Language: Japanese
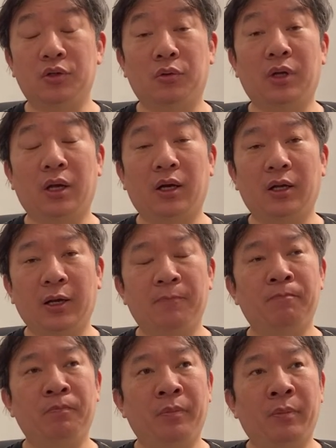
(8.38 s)
少年が
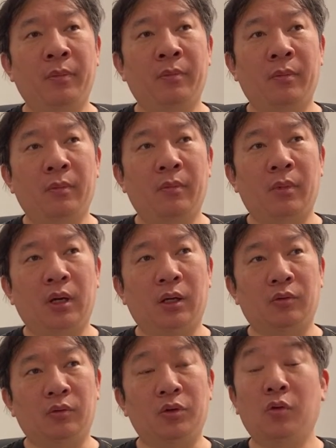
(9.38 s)
ね、
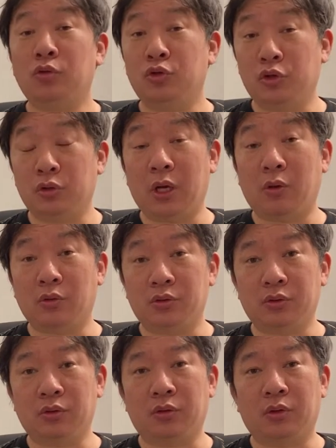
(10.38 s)
あの、日本縦断を
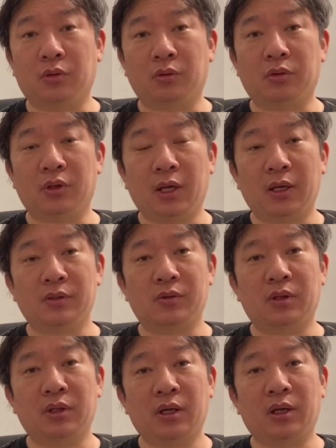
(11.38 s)
するということで、
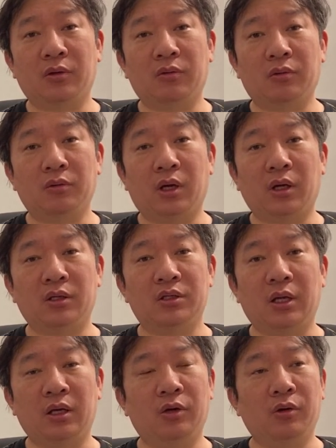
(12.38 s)
それで結局の
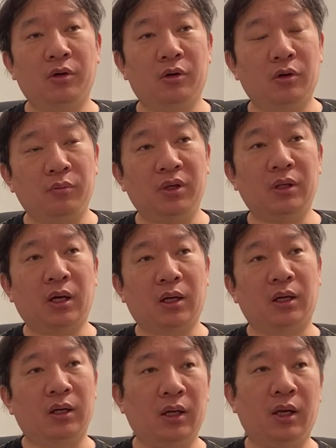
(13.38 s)
話ね、いろいろみんな
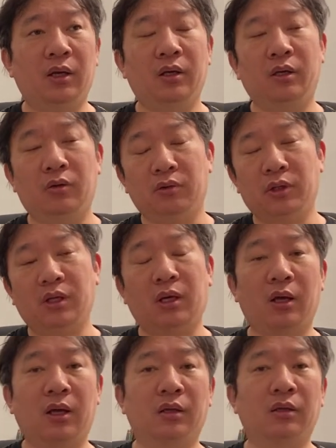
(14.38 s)
からね、いろんな意
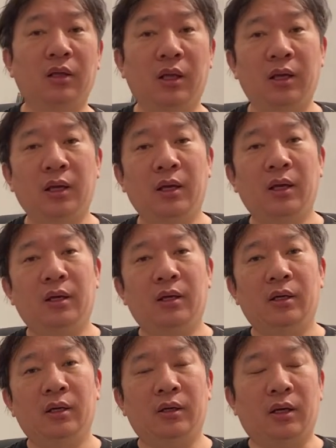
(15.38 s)
見があって、
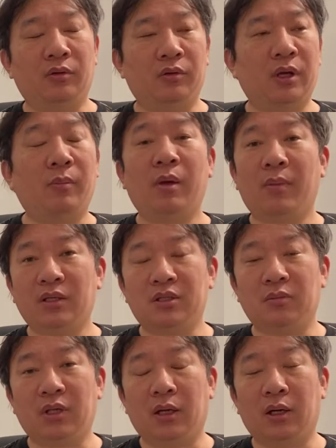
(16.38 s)
あの、やめま
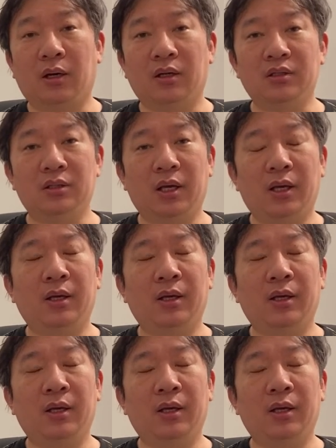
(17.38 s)
すみたいな感じ